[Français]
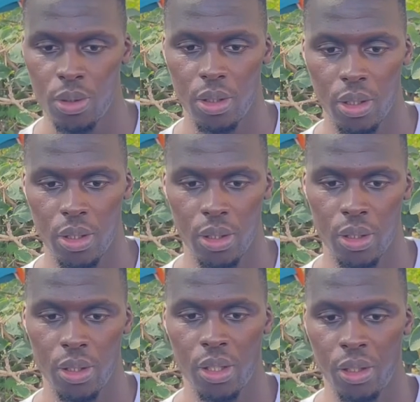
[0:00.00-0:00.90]

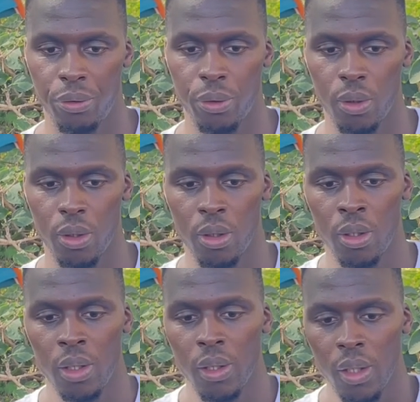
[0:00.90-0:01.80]
Euh, il faut,
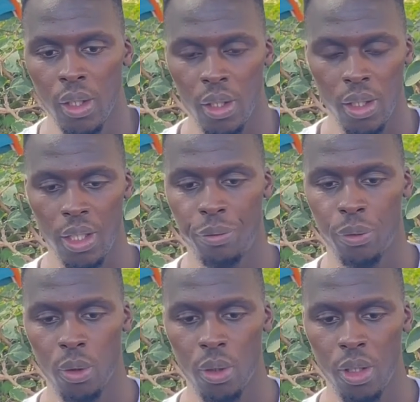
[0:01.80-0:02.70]
il
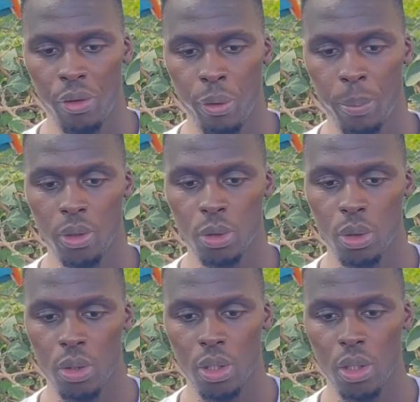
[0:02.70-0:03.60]
faut il faut prendre
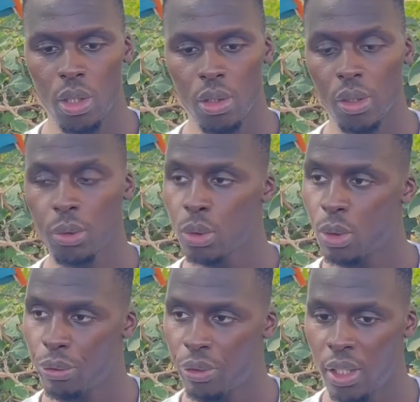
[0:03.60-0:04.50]
son temps dans, tout ce
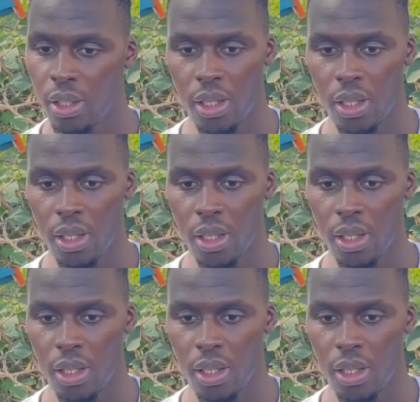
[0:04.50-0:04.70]
qu'on fait.